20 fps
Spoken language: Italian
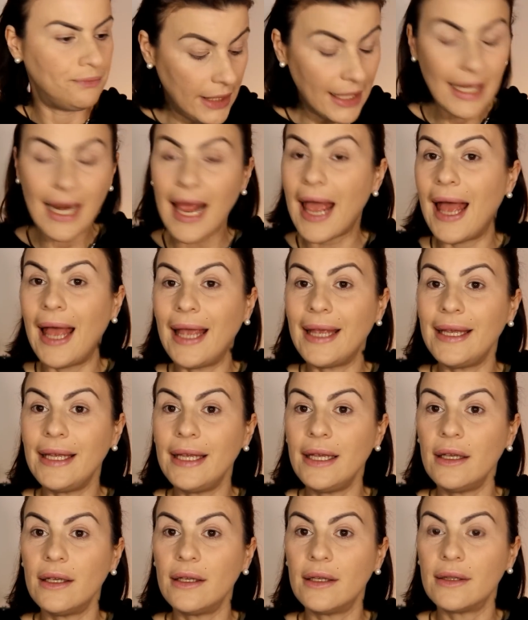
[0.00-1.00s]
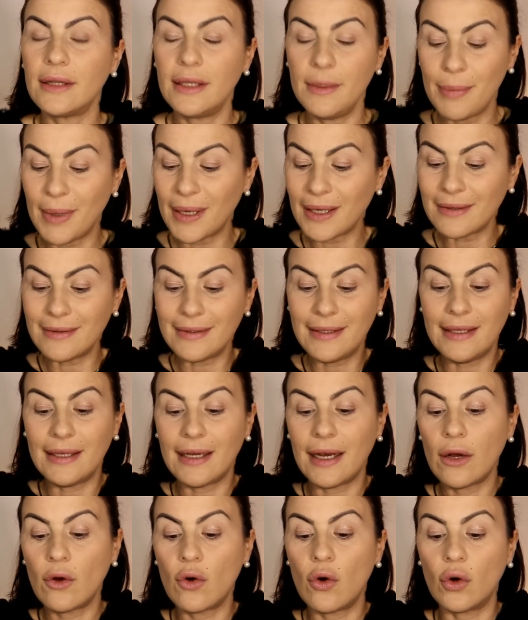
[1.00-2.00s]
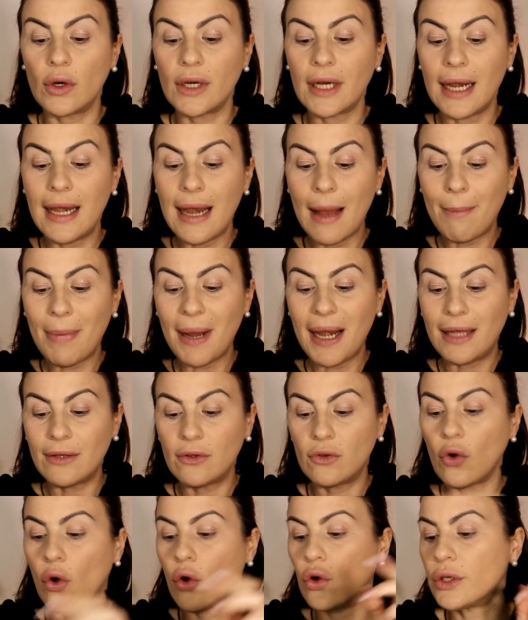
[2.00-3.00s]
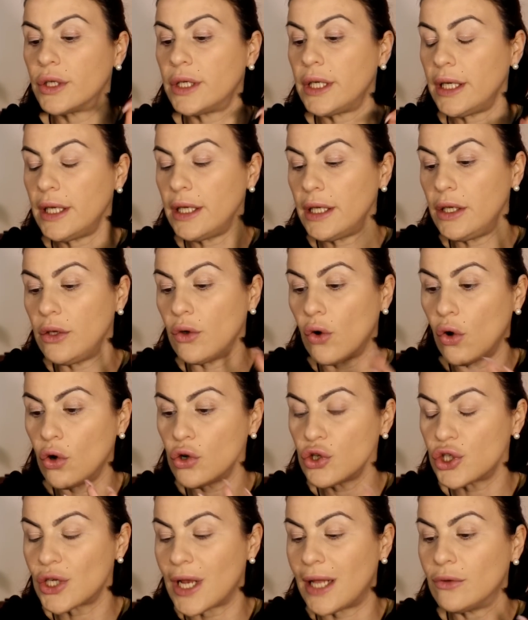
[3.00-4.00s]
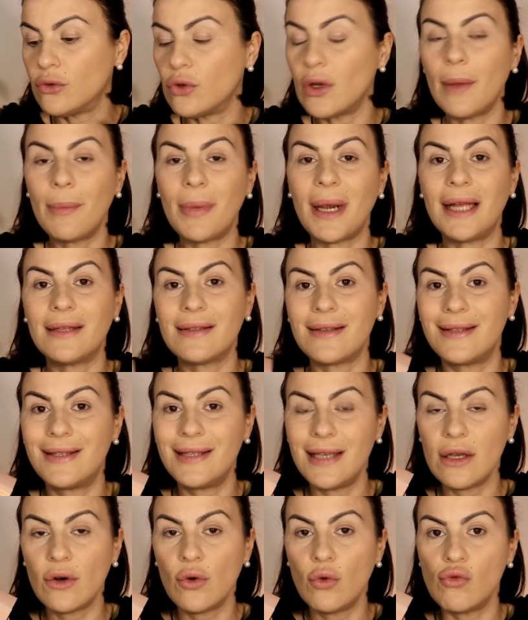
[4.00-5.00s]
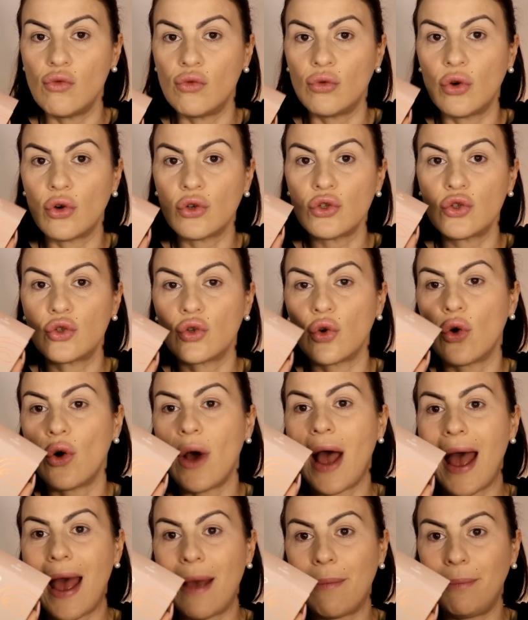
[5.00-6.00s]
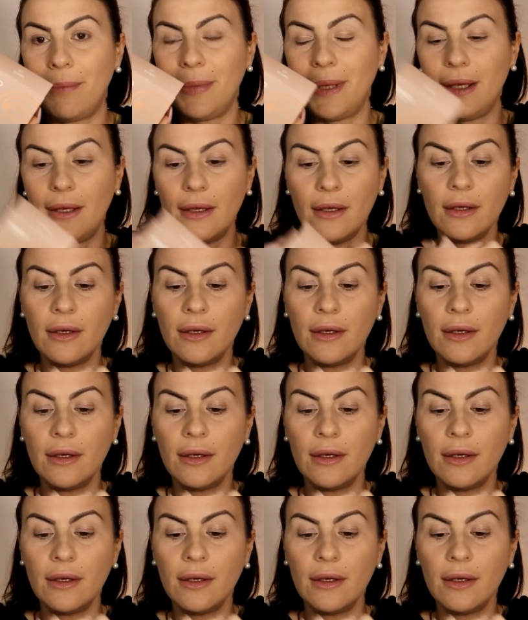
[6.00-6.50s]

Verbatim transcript: Direi di partire con la palette occhi, io ho scelto la palette 01 So Happy,